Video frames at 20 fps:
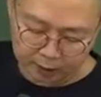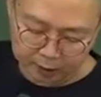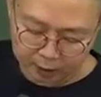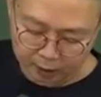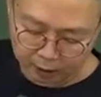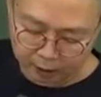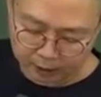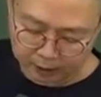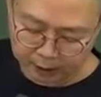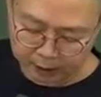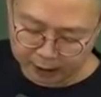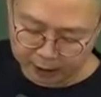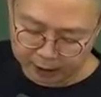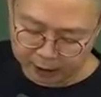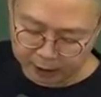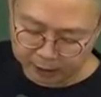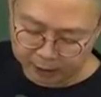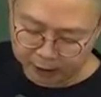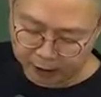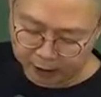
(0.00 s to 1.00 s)
처분의
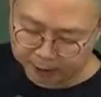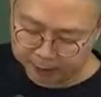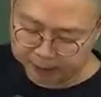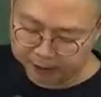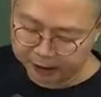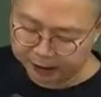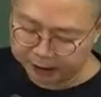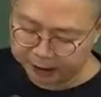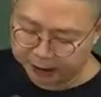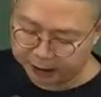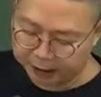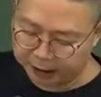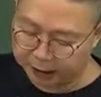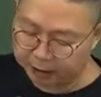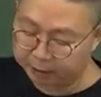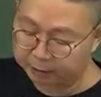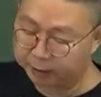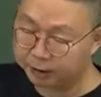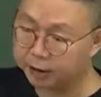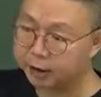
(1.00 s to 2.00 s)
개념이나 부작위의
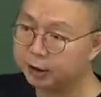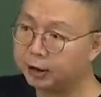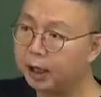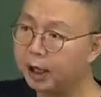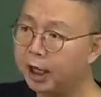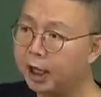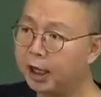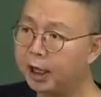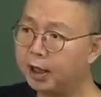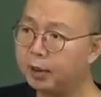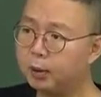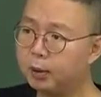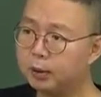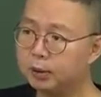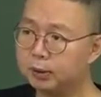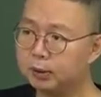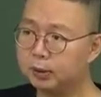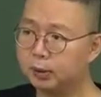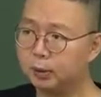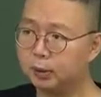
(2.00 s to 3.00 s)
개념은
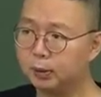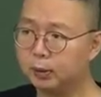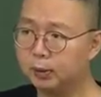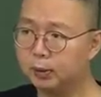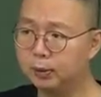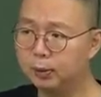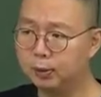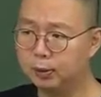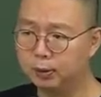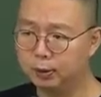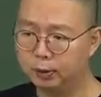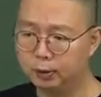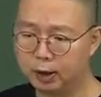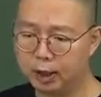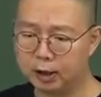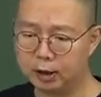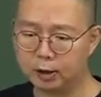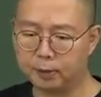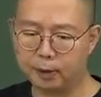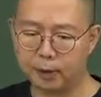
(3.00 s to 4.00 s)

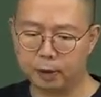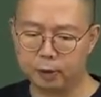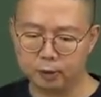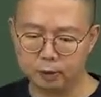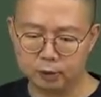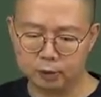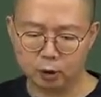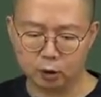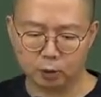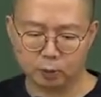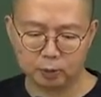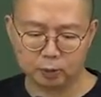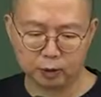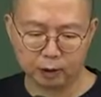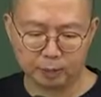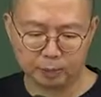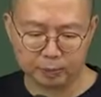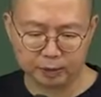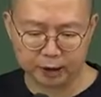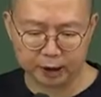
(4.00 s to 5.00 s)
항고수송에서 배운
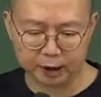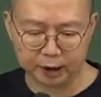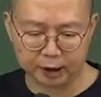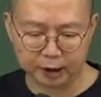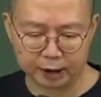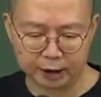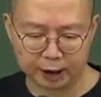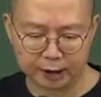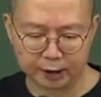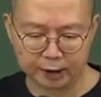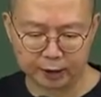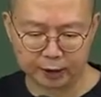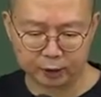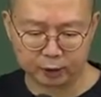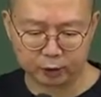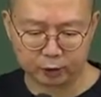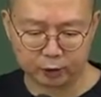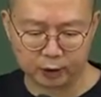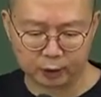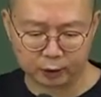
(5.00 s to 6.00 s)
처분과 부작위,
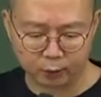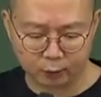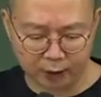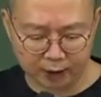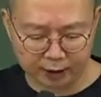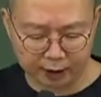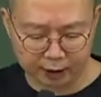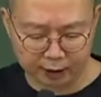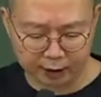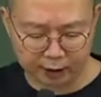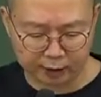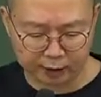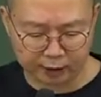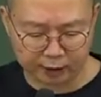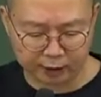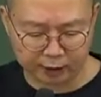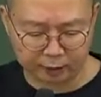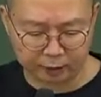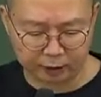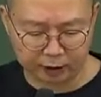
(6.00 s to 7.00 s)
대장제격과 똑같아요.
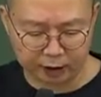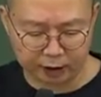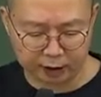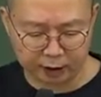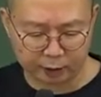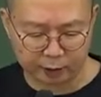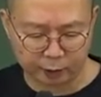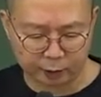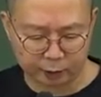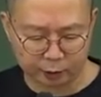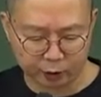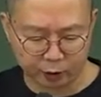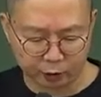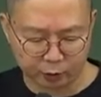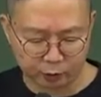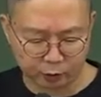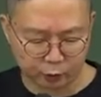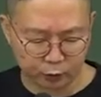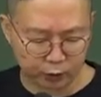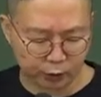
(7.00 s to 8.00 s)
뭐 자세히 볼 필요
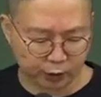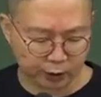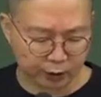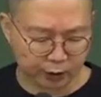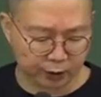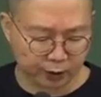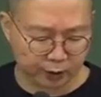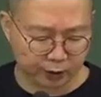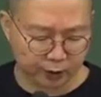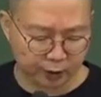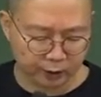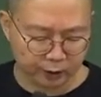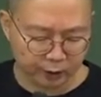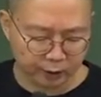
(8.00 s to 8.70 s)
없고요.